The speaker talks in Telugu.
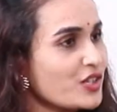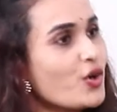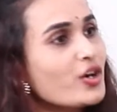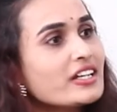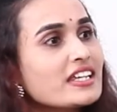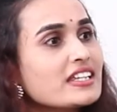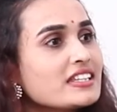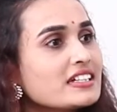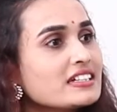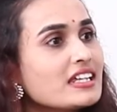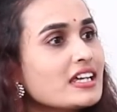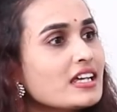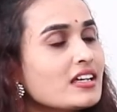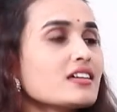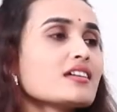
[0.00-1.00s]
ఇంకొకటి
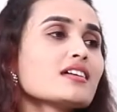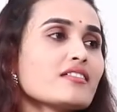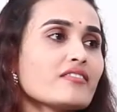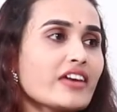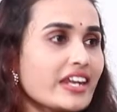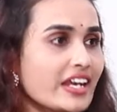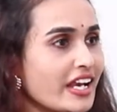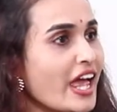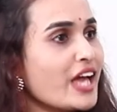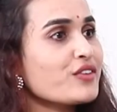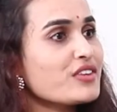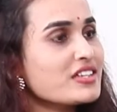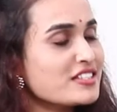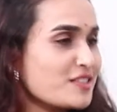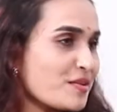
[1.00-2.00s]
ఏంటంటే వేరే
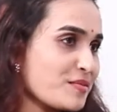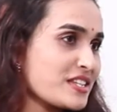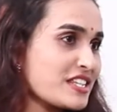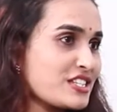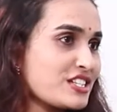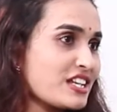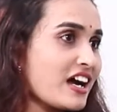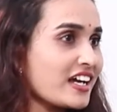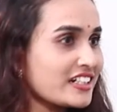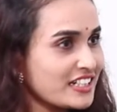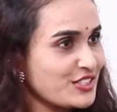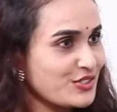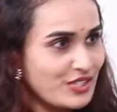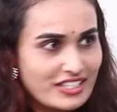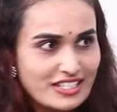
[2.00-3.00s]
లాంగ్వేజ్కి సంబంధించిన
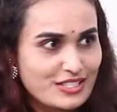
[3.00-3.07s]
ఆర్టిస్టులను